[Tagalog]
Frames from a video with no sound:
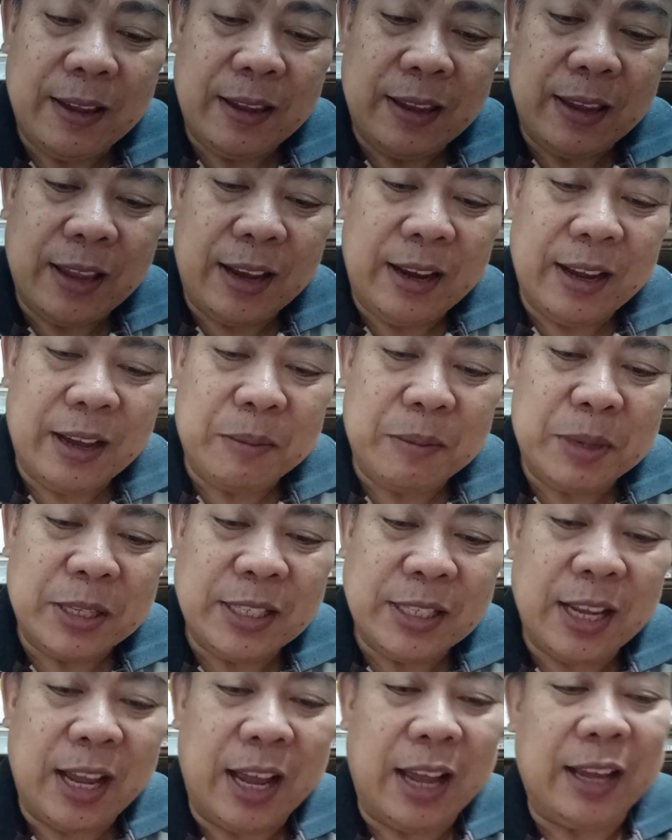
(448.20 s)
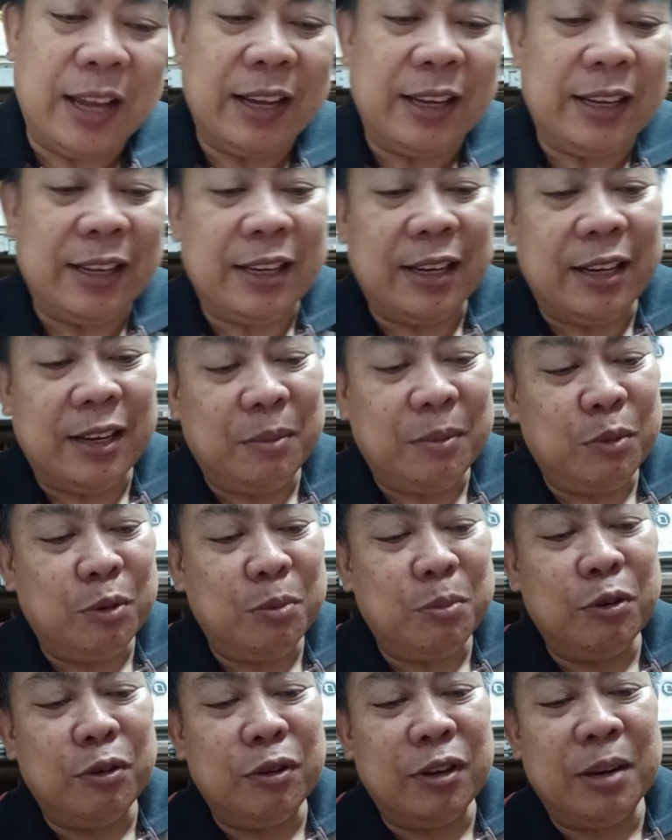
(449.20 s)
Yan nakabansa.
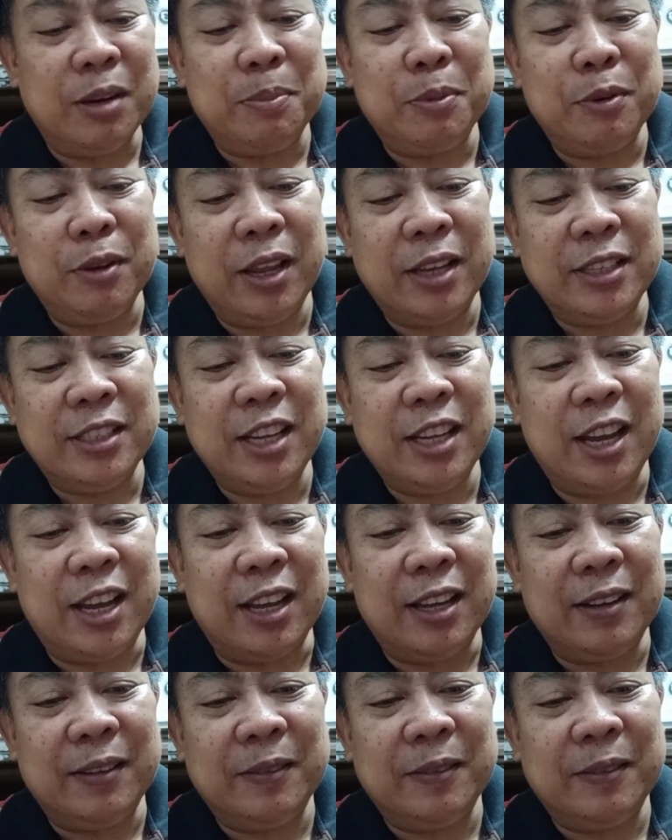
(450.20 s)
Nabubuo na po yan siya.